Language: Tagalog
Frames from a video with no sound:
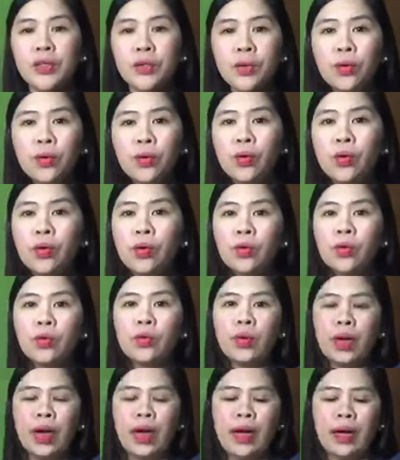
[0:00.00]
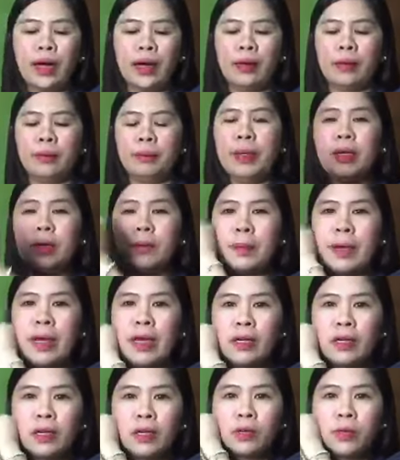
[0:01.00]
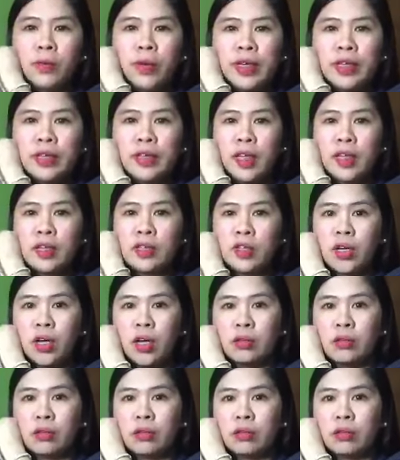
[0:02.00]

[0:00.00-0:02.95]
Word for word: yung parang nag-whiten siya.